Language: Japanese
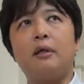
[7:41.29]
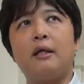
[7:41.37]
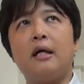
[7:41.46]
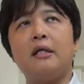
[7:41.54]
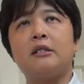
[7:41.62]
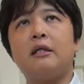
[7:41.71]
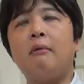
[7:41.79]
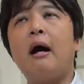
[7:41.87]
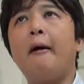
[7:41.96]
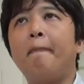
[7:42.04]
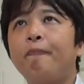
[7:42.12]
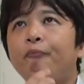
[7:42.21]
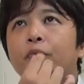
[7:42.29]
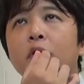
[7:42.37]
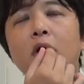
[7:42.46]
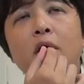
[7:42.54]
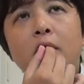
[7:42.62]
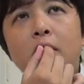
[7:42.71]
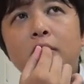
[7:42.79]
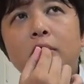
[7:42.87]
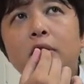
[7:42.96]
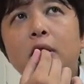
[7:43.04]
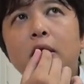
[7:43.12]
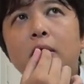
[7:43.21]
に関しては、
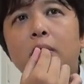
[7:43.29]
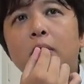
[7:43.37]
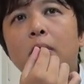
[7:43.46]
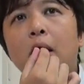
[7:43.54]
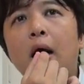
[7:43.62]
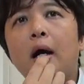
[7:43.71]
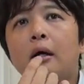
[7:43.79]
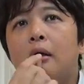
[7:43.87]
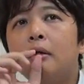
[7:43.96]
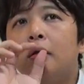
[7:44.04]
スリットは、